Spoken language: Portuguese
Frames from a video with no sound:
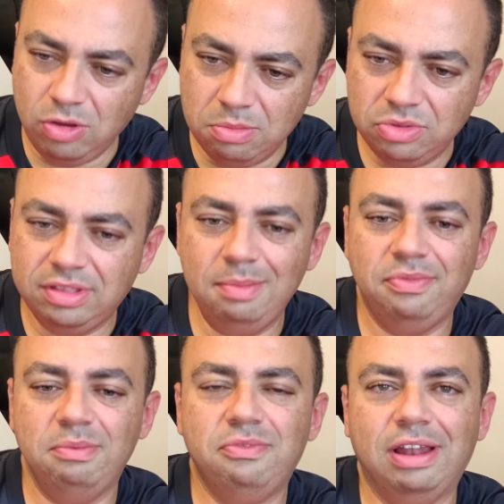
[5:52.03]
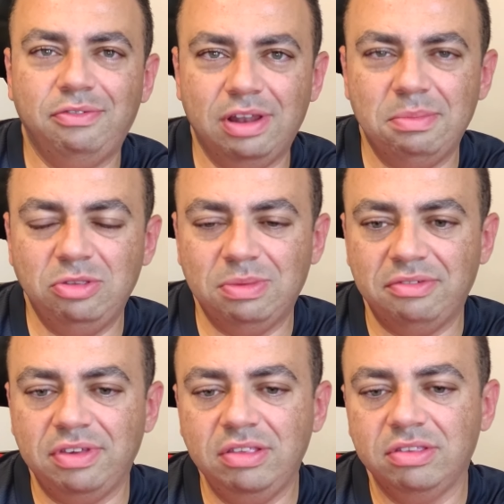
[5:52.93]
Como eu sempre que falar mais uma
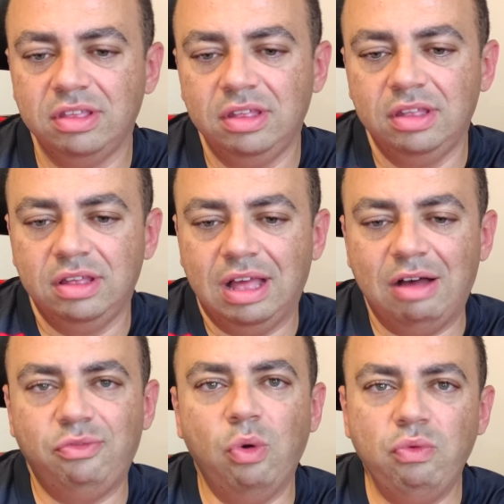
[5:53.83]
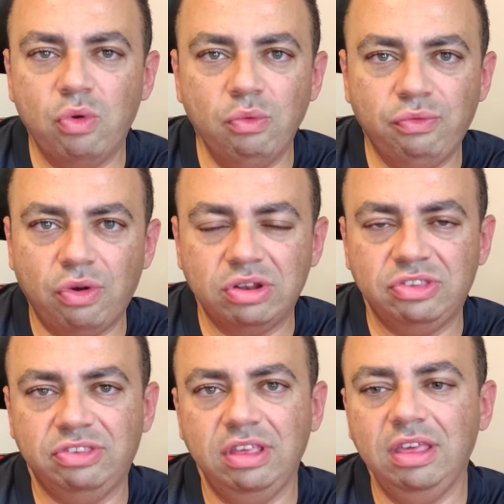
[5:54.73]
vez, a Volvo com
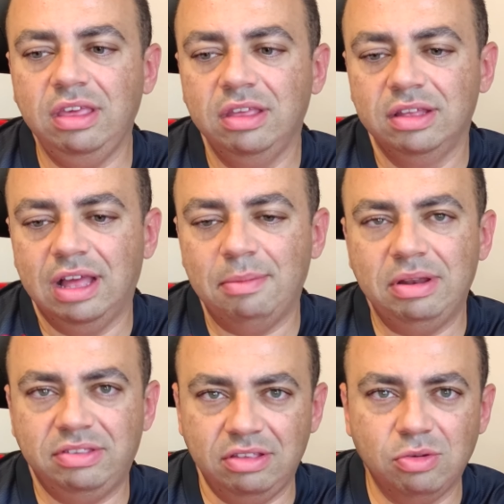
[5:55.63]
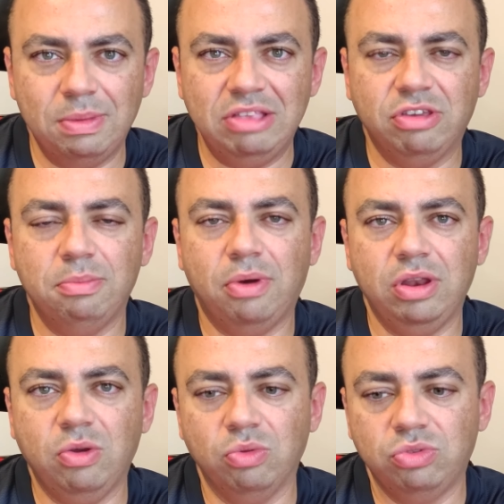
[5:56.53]
Force, a Mercedes com Magic
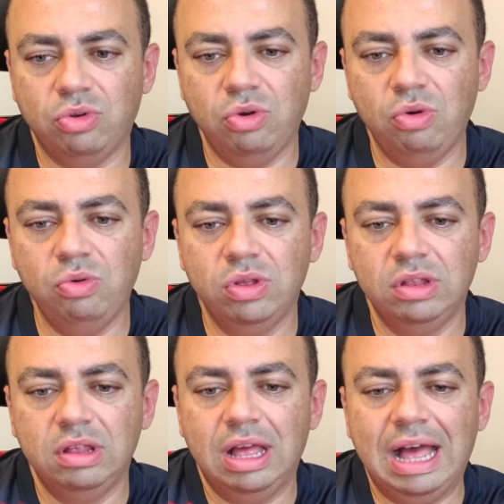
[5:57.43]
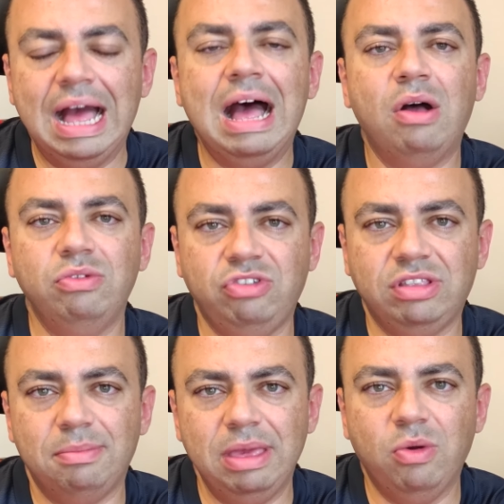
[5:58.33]
Body Control, a Audi
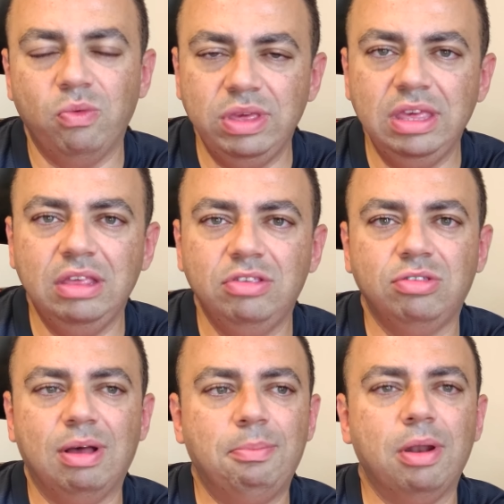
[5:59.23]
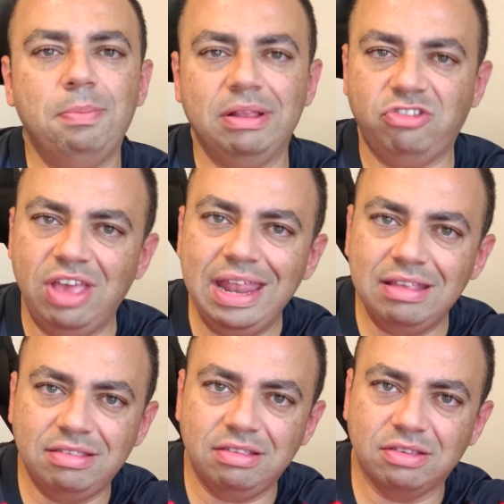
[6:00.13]
também com isso, a própria
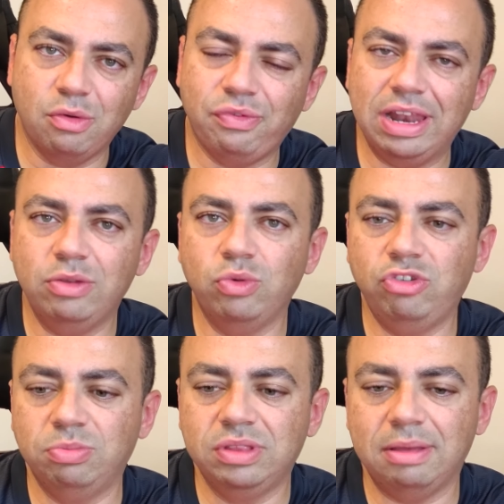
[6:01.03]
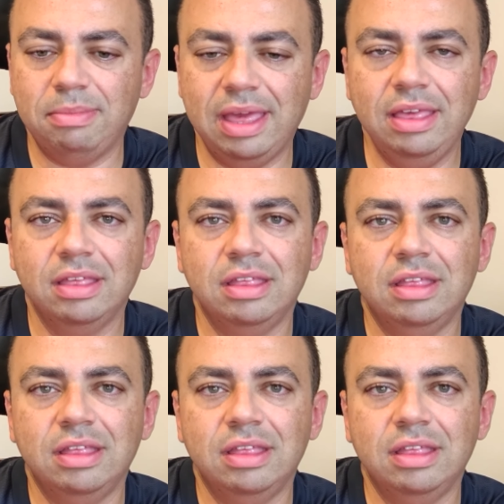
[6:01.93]
Genesis, que eu falei no último também.